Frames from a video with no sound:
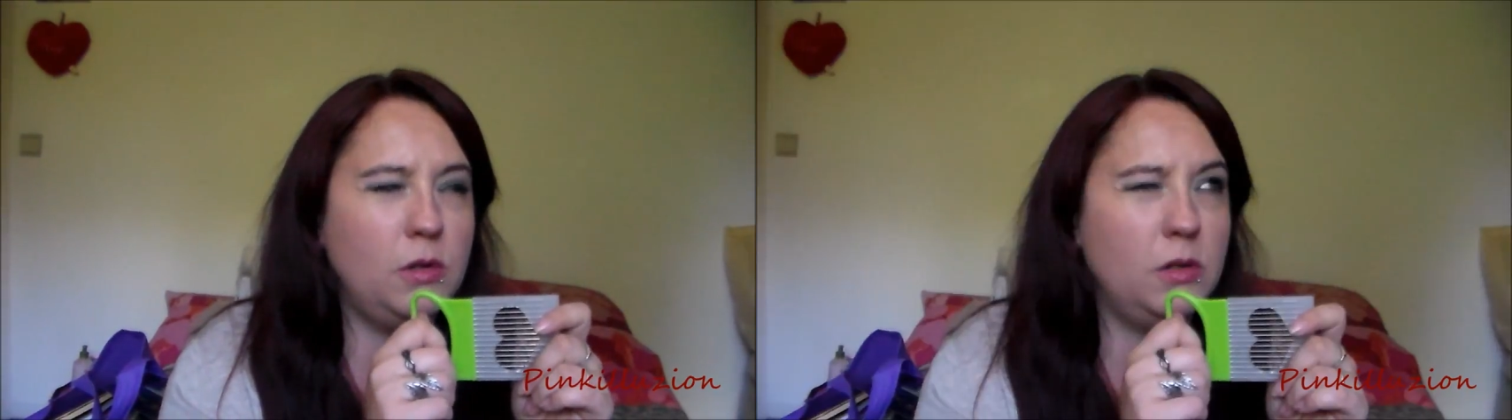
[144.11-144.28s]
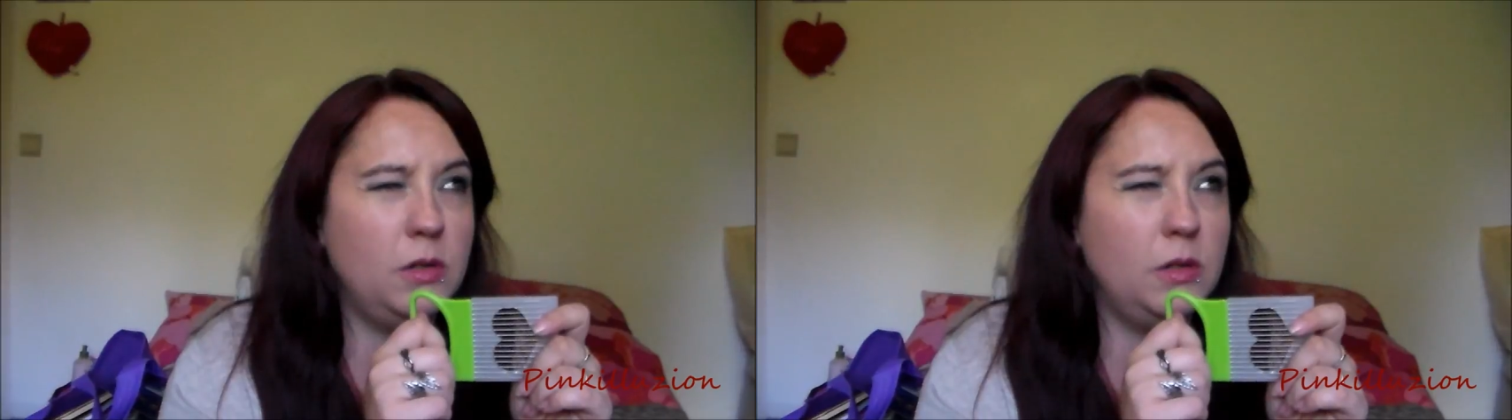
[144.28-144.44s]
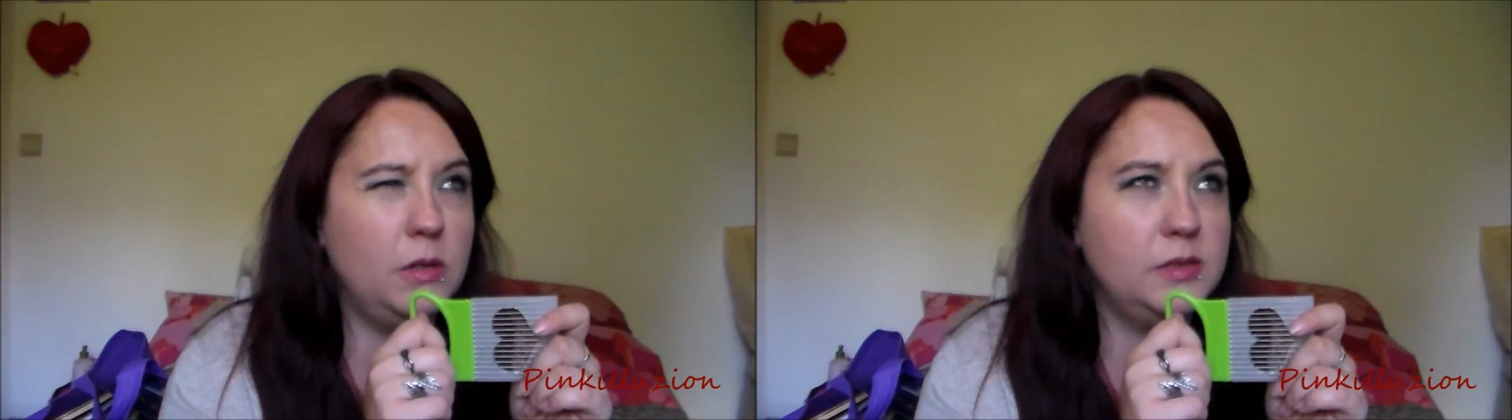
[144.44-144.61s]

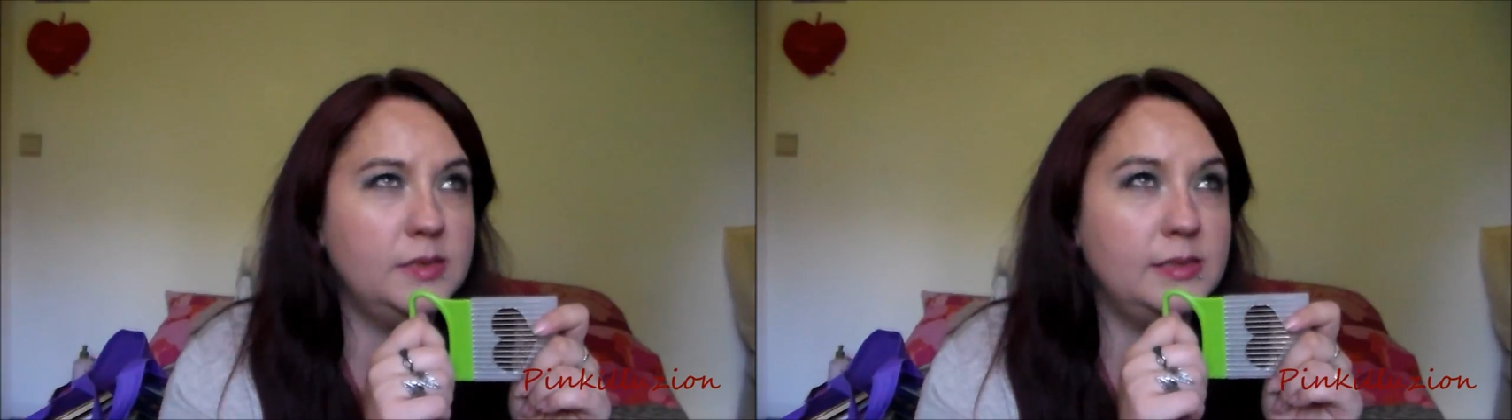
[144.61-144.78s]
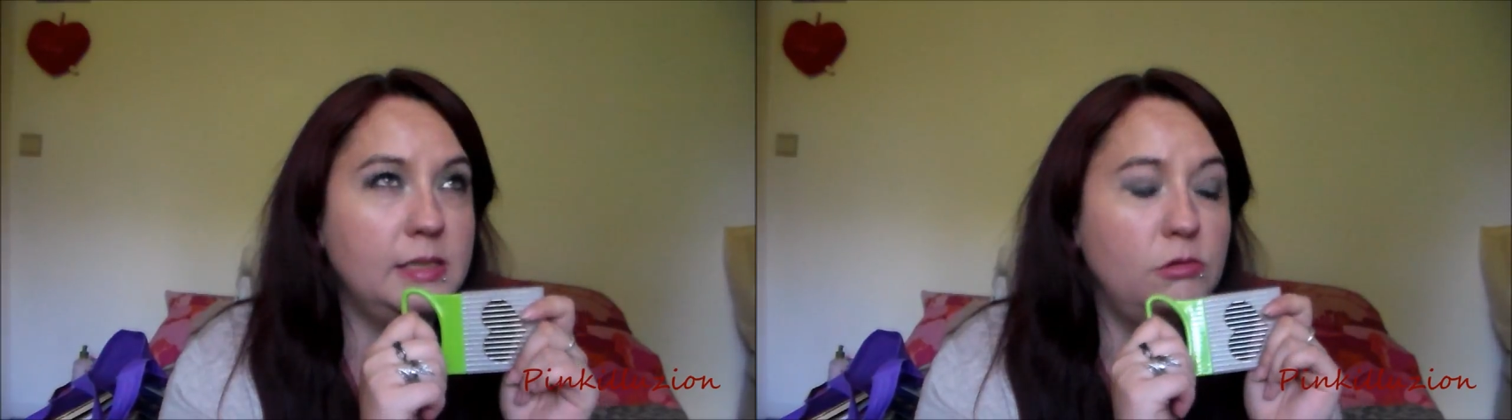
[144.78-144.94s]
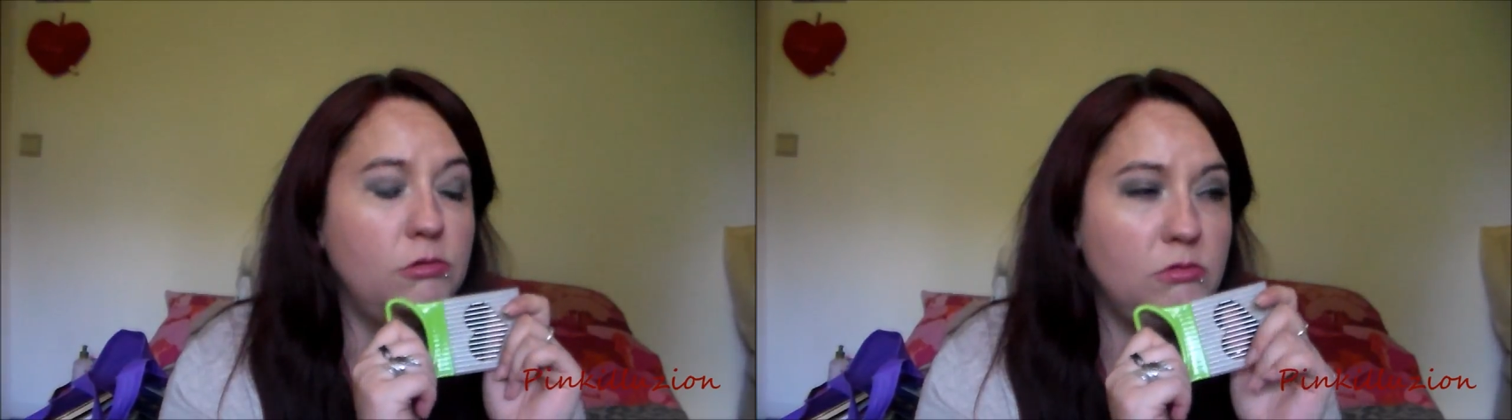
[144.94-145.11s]
Euh,
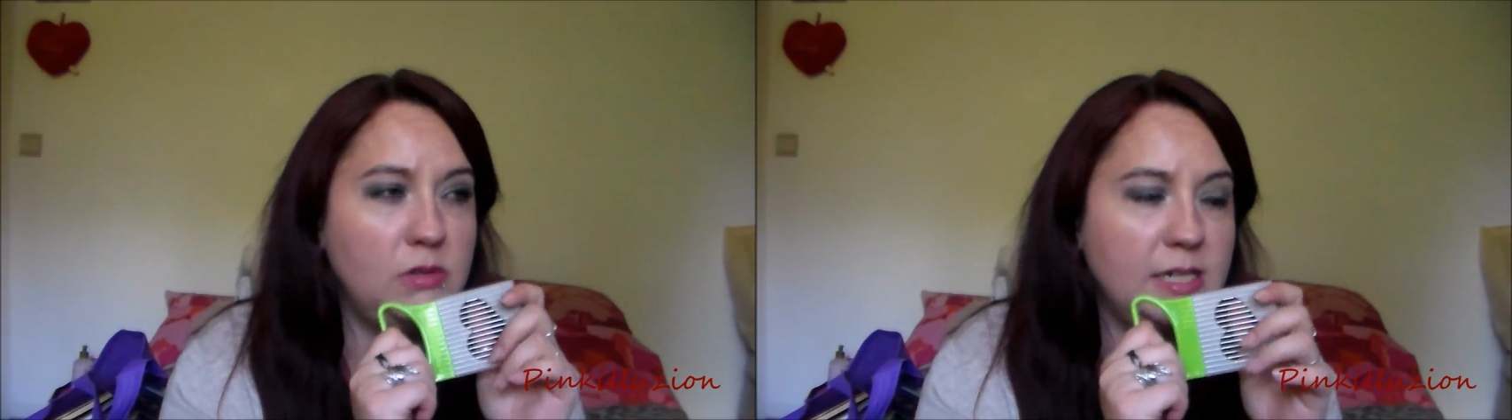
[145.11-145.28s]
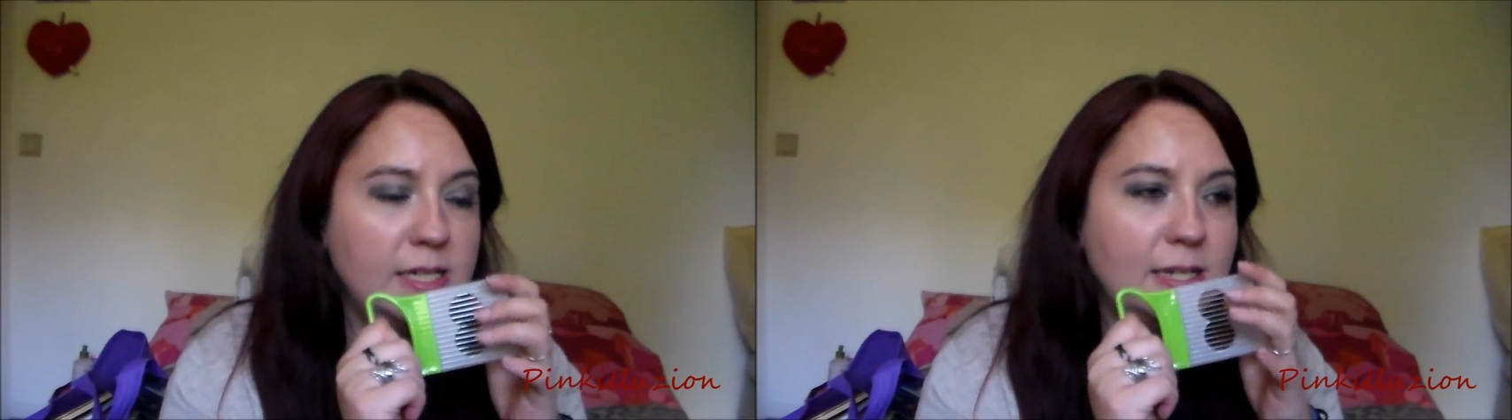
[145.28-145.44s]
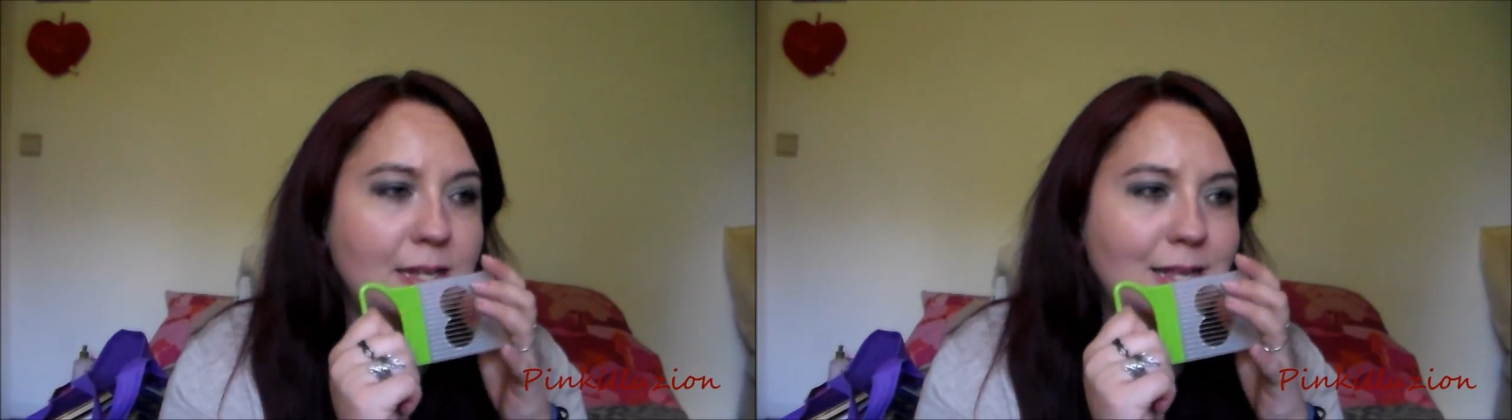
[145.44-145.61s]
c'est
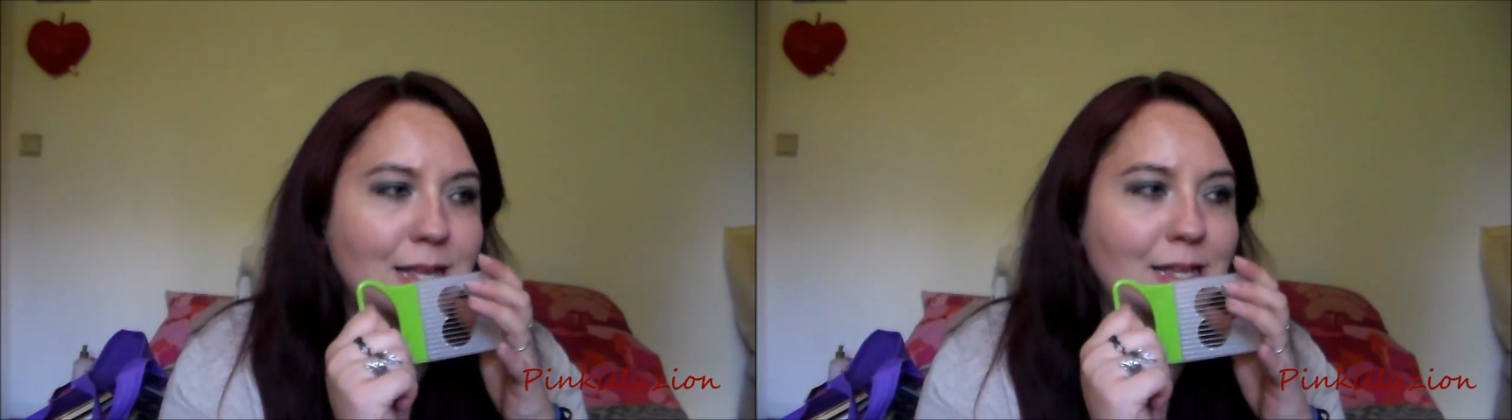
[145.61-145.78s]
l'onglet.